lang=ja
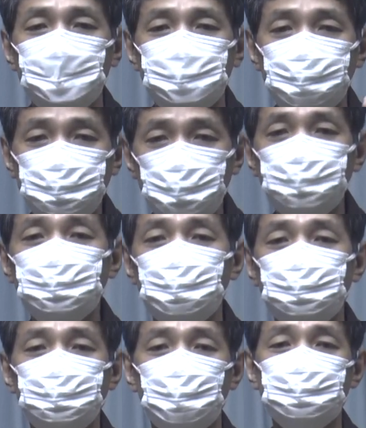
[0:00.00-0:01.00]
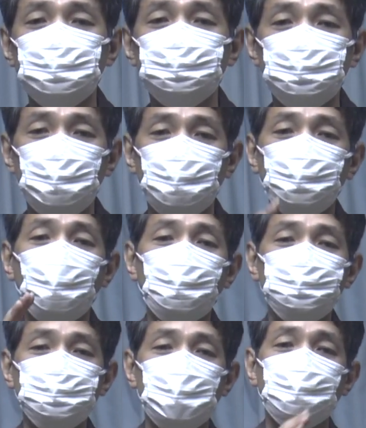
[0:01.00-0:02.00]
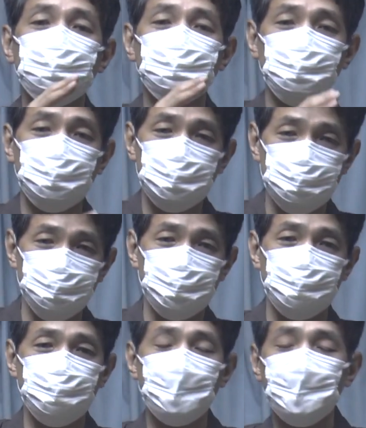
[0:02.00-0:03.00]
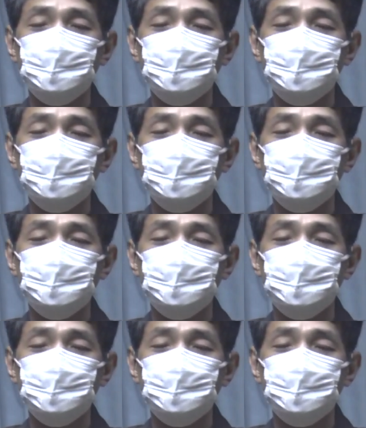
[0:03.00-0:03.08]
悟るってことは自分が幸福であることに気づき